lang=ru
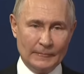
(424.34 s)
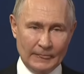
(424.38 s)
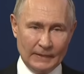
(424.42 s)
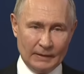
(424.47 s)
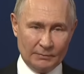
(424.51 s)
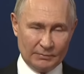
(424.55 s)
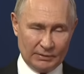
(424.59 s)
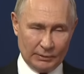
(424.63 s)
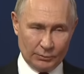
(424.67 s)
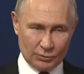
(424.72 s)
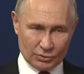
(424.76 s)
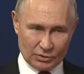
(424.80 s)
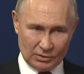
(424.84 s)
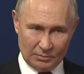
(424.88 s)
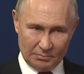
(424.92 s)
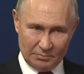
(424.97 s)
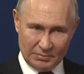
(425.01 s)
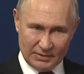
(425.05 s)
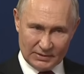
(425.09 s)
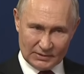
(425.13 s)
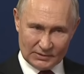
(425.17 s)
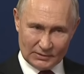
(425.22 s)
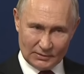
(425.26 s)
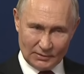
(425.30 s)
Потому что
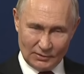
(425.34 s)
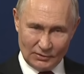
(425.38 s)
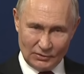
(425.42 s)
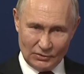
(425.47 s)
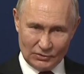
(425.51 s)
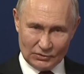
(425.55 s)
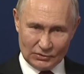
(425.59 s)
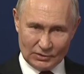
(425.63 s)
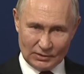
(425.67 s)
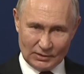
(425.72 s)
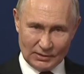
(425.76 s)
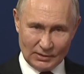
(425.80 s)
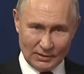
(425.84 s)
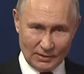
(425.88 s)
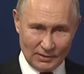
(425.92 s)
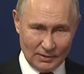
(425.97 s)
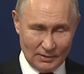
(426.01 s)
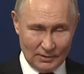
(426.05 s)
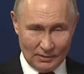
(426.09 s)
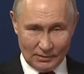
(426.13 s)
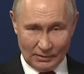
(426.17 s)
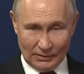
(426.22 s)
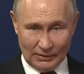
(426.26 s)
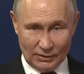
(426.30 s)
без знания языка,
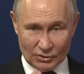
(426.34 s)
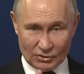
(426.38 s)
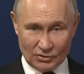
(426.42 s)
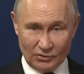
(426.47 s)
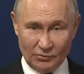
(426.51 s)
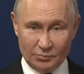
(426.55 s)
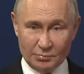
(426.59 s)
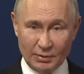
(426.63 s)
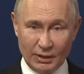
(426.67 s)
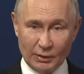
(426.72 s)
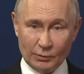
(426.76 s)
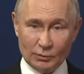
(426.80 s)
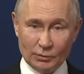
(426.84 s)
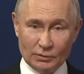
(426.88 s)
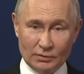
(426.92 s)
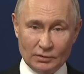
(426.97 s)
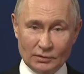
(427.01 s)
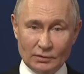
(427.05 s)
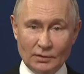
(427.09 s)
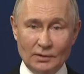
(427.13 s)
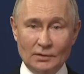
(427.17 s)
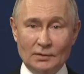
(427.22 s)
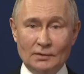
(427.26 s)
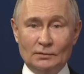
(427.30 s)
конечно, в переводах
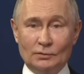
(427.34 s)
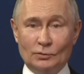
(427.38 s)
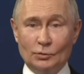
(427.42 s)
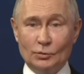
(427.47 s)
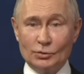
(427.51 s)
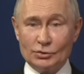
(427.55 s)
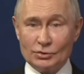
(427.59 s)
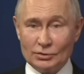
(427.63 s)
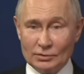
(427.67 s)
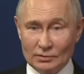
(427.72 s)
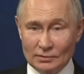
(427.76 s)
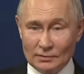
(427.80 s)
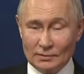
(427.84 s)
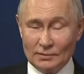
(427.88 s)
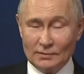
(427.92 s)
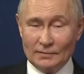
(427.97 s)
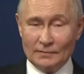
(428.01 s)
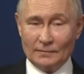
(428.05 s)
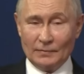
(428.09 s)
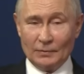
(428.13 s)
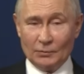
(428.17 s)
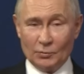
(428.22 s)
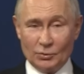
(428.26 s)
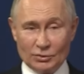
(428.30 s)
тоже
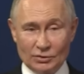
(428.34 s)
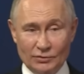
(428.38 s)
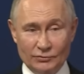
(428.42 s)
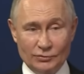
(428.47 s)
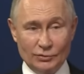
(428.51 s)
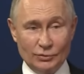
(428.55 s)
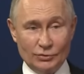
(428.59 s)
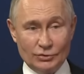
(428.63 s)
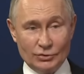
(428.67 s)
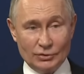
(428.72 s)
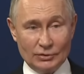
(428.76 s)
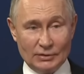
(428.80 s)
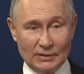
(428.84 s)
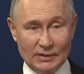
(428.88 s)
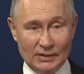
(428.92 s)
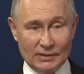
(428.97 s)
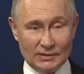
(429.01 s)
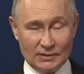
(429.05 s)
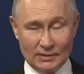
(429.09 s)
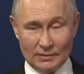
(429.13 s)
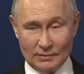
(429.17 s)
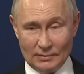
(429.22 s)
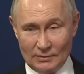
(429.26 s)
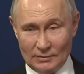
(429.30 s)
можно все читать
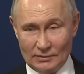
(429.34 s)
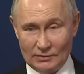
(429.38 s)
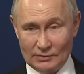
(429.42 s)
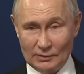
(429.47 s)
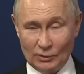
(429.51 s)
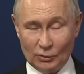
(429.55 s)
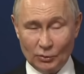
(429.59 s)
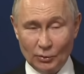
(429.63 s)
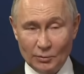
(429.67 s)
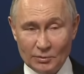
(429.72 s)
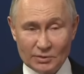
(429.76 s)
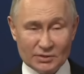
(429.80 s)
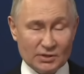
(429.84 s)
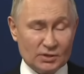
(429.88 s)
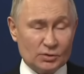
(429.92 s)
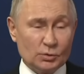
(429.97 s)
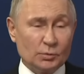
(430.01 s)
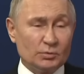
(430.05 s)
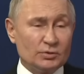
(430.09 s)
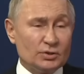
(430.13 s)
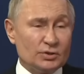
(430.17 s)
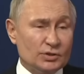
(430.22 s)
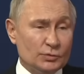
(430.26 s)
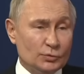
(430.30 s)
и знакомиться,
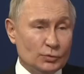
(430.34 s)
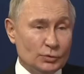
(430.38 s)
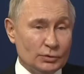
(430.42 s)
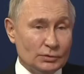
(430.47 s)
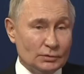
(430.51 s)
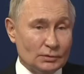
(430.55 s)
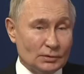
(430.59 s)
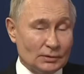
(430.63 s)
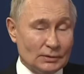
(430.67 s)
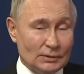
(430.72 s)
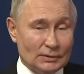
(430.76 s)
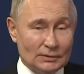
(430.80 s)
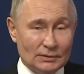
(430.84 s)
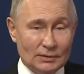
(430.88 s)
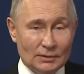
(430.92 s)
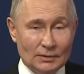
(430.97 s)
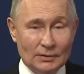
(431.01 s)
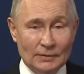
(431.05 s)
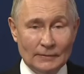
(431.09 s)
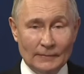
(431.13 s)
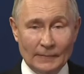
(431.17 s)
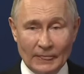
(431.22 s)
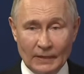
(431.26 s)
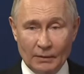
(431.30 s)
особенно сегодня, когда
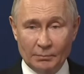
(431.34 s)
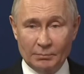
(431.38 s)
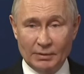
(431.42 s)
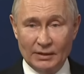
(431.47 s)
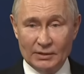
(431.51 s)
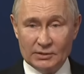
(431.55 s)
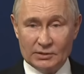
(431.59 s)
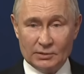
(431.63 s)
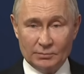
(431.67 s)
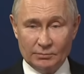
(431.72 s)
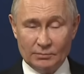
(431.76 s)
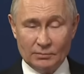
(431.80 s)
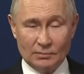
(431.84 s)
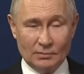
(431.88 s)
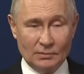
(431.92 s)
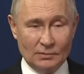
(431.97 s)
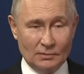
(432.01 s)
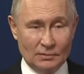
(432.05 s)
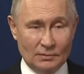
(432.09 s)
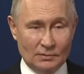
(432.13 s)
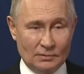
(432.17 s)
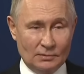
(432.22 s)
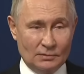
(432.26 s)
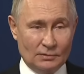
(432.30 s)
пальцем
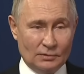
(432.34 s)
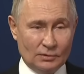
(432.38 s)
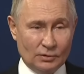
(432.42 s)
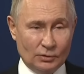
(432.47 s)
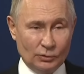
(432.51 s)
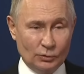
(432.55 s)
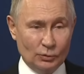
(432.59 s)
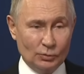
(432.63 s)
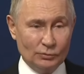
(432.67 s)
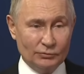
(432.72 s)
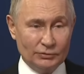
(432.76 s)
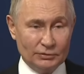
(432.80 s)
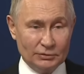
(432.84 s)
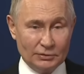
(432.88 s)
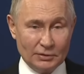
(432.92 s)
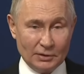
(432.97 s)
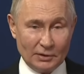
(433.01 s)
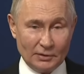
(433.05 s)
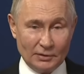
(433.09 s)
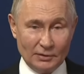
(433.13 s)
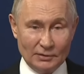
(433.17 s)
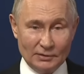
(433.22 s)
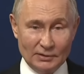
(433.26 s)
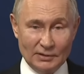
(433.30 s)
ткнул в
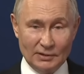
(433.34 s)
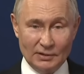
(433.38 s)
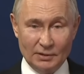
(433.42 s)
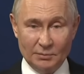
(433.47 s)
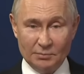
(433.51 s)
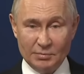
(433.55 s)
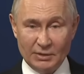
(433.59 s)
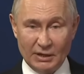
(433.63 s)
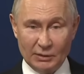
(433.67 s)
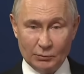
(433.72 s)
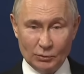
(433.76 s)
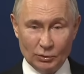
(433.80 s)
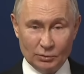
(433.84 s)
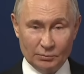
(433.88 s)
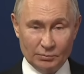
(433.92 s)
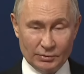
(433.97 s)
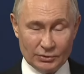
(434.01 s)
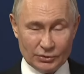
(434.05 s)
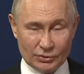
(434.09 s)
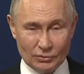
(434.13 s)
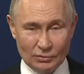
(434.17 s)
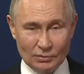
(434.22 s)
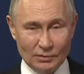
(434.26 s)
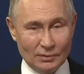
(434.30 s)
интернет, да и перевод
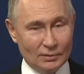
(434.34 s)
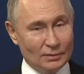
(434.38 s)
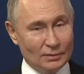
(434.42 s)
пошел.